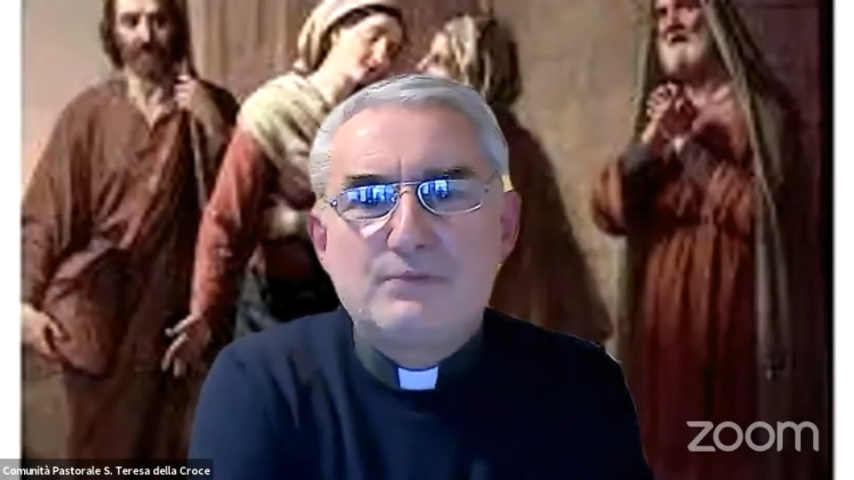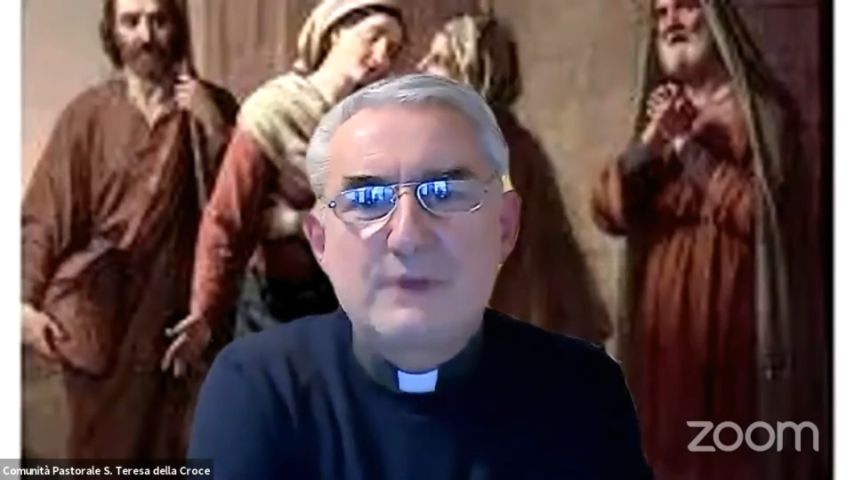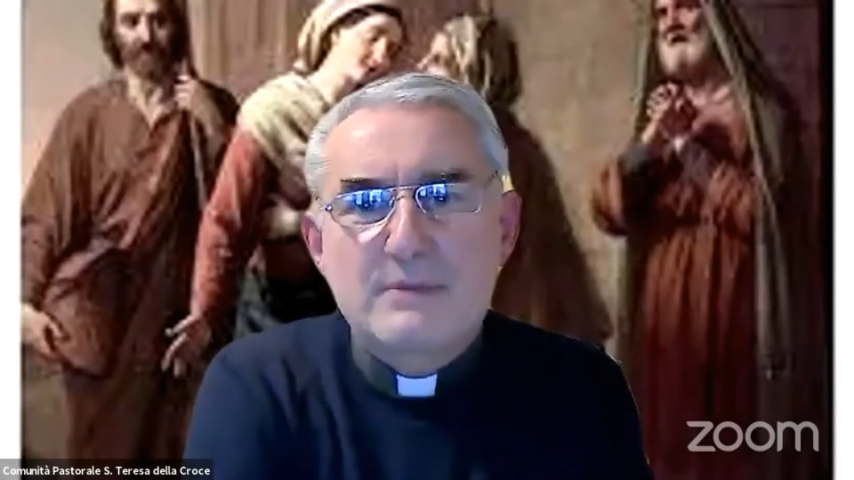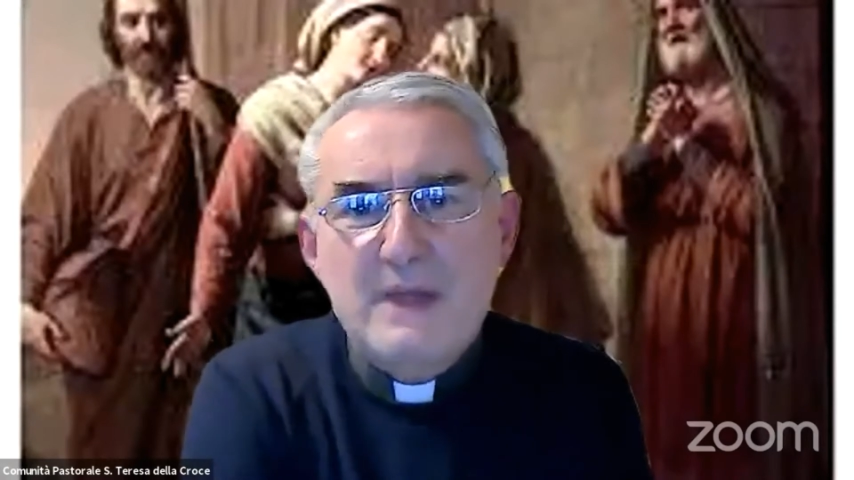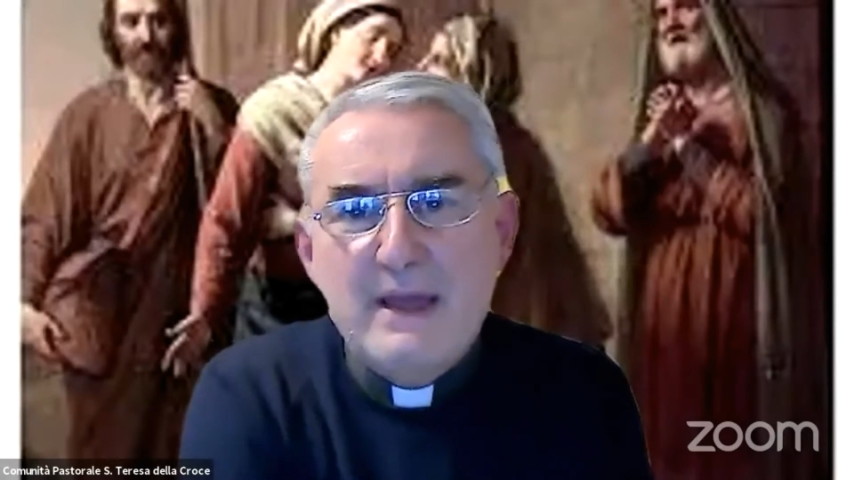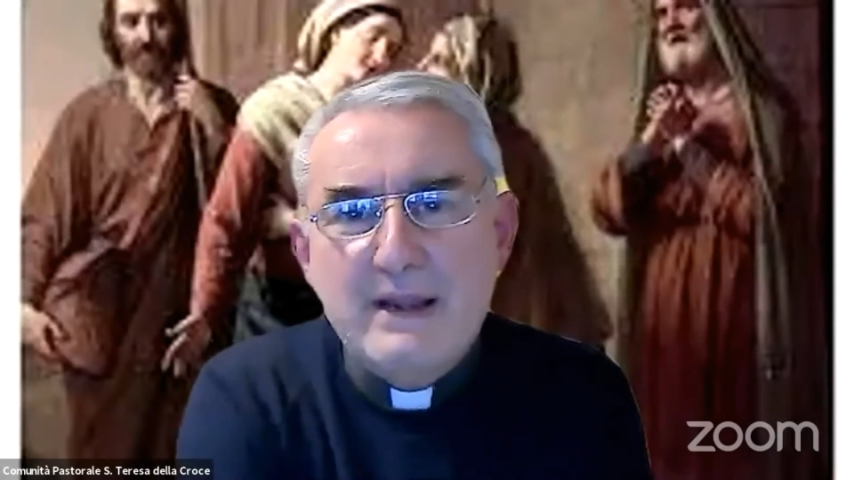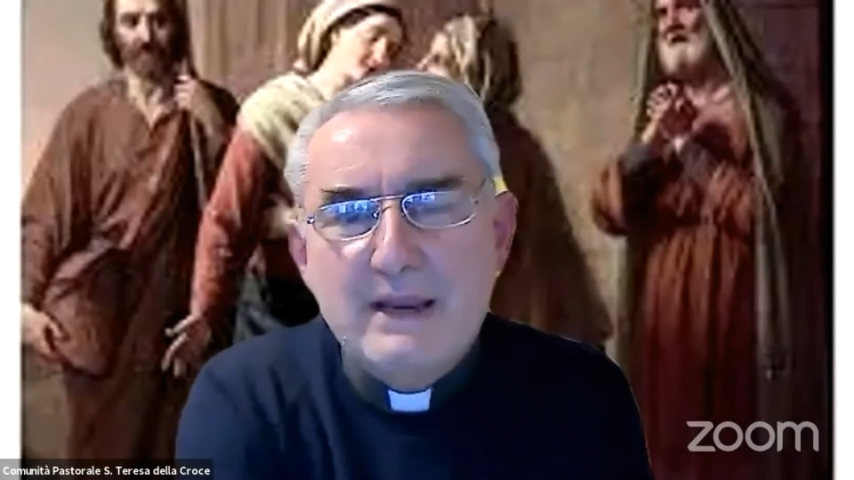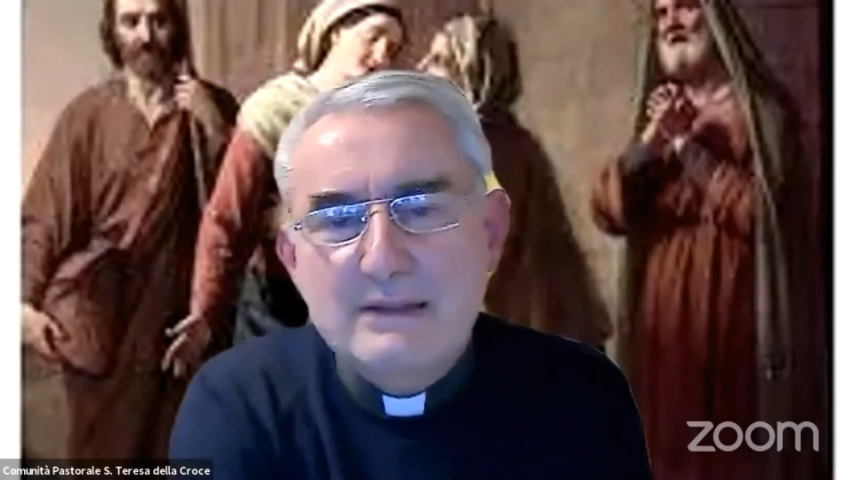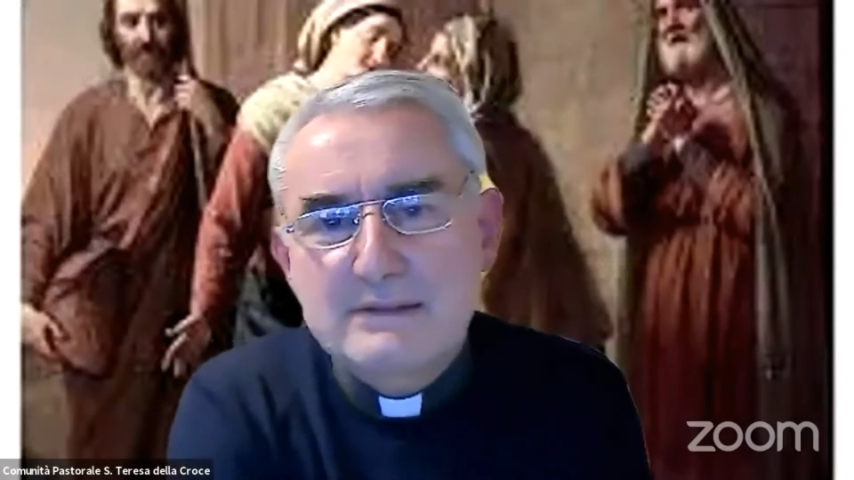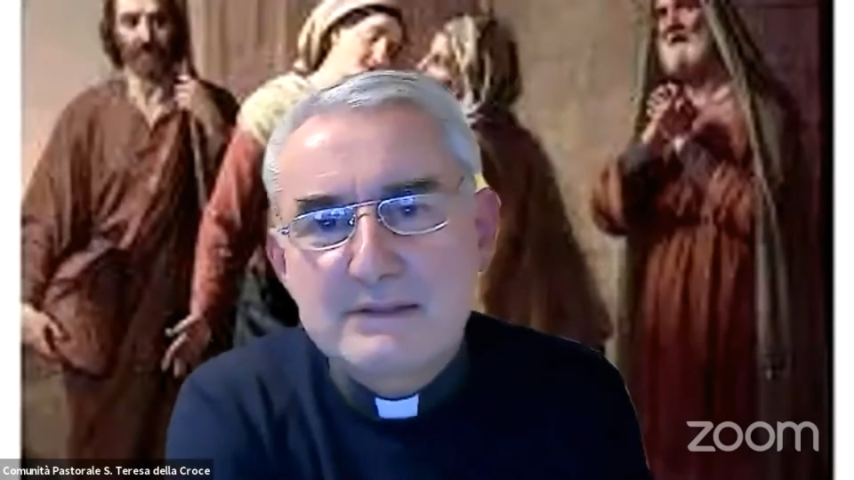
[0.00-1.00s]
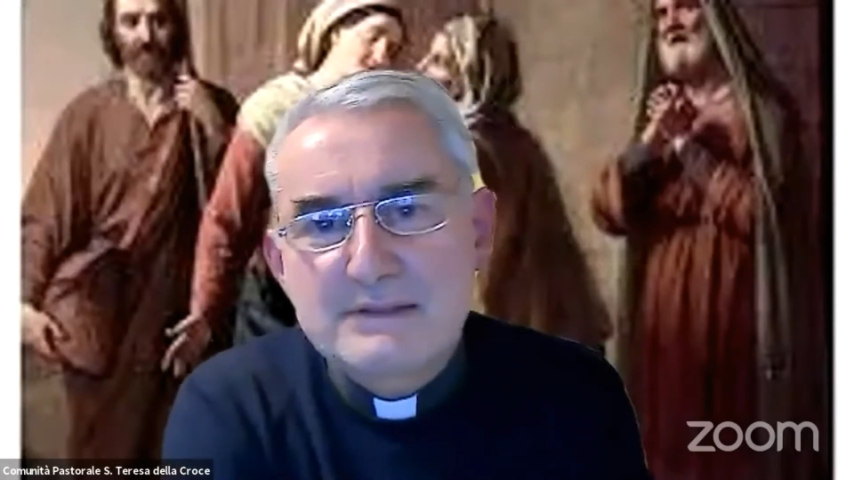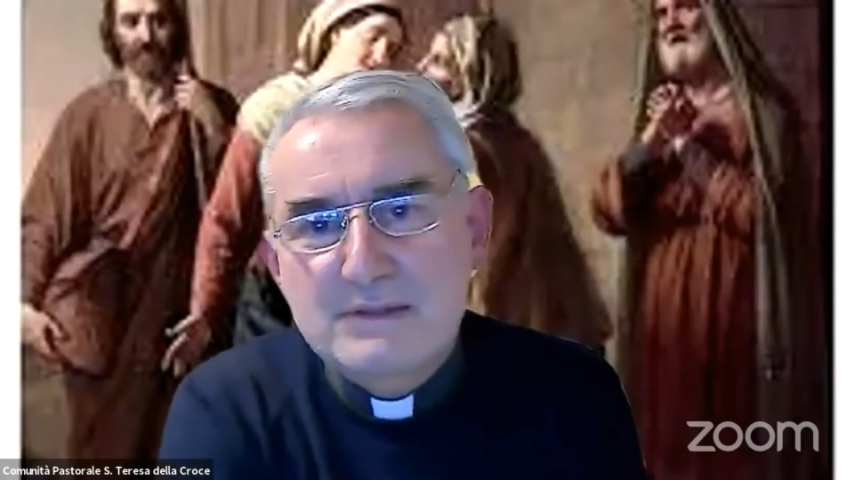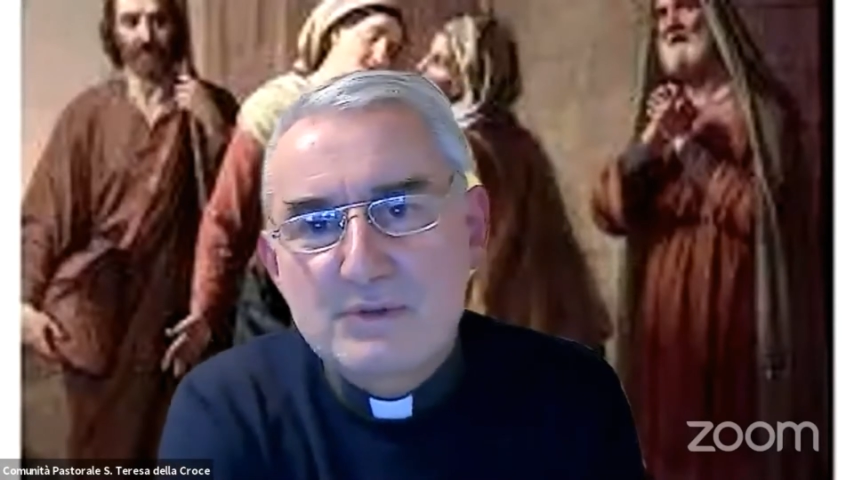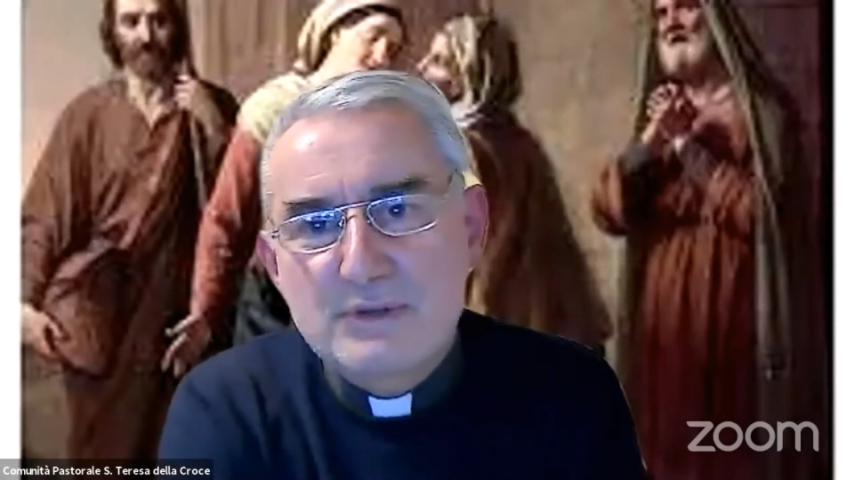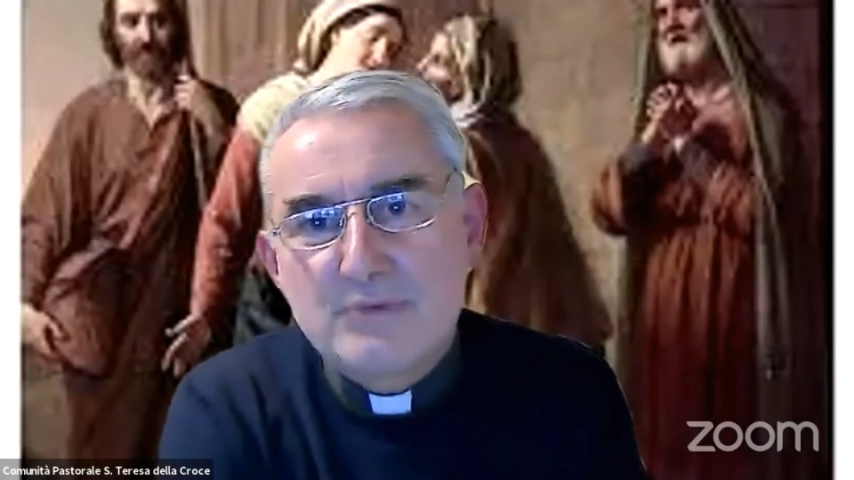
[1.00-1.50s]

fermare l'attenzione